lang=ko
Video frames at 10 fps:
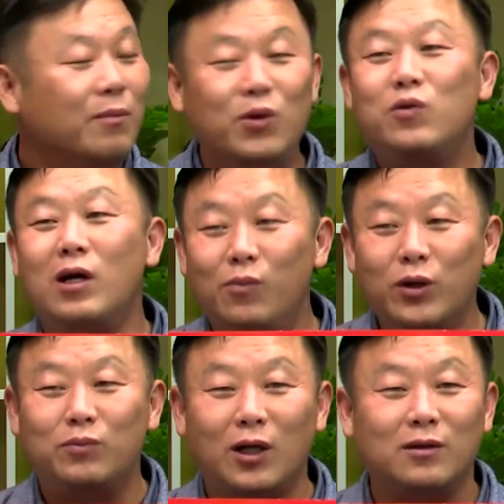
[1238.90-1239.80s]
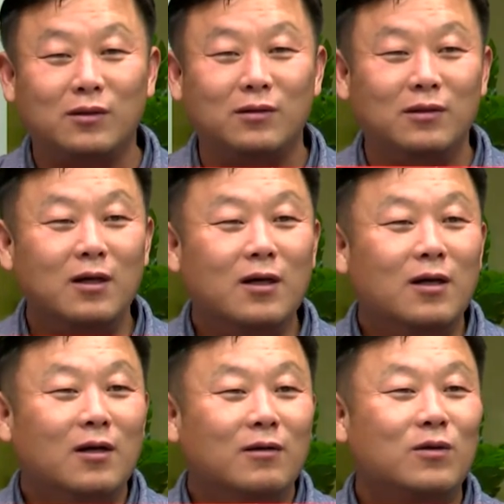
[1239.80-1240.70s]
미국이나 일본 입장에서는
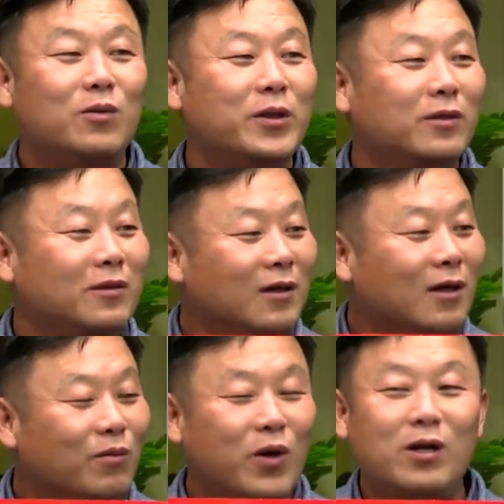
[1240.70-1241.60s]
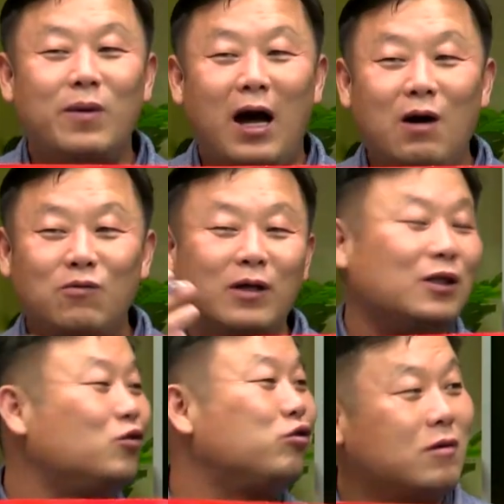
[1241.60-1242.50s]
그러면 뭐 예를 들면
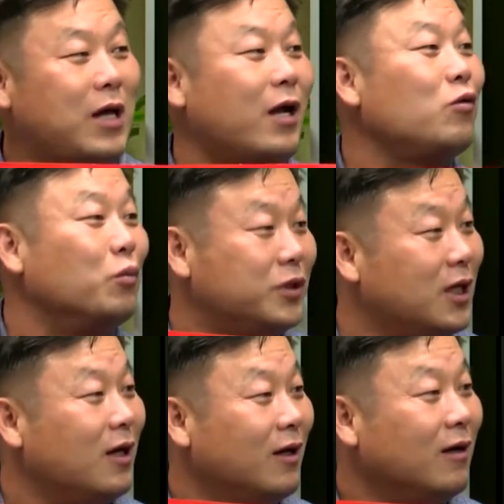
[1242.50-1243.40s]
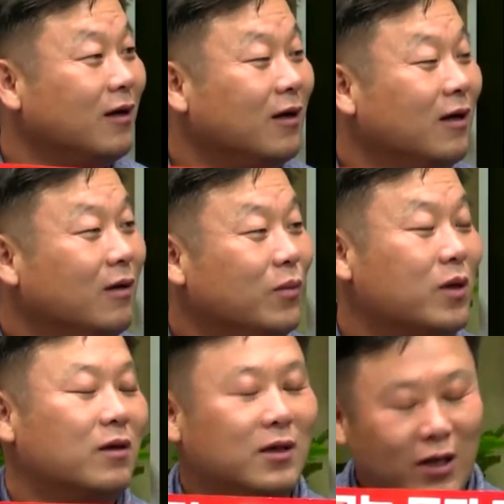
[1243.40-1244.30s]
한국한테 줄 것 하나도 없이
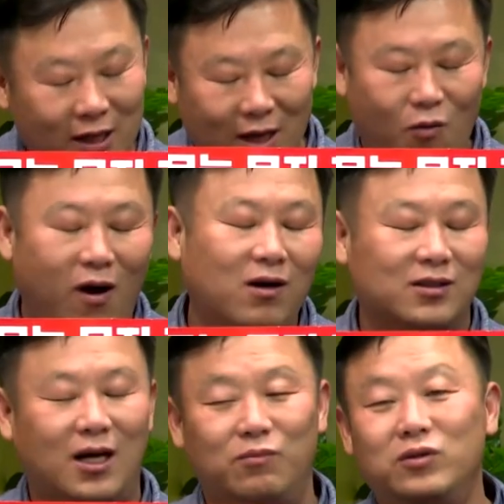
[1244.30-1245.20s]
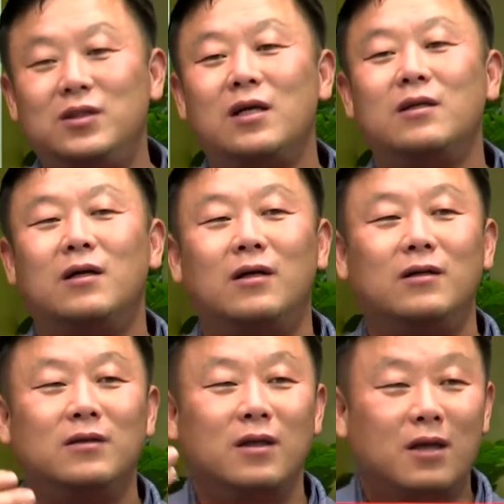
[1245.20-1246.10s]
뭐 옛날 과거사
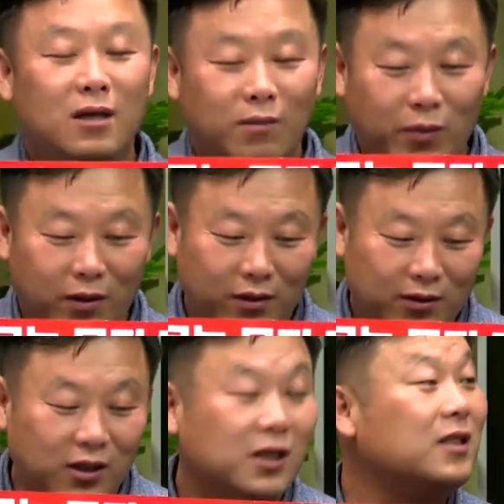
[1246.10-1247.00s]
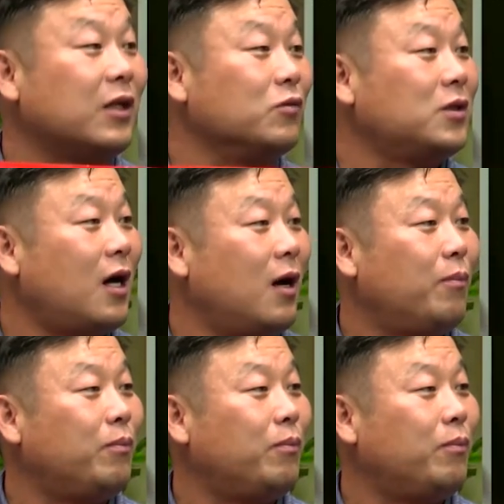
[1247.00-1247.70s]
문제든 뭐 전기자동차의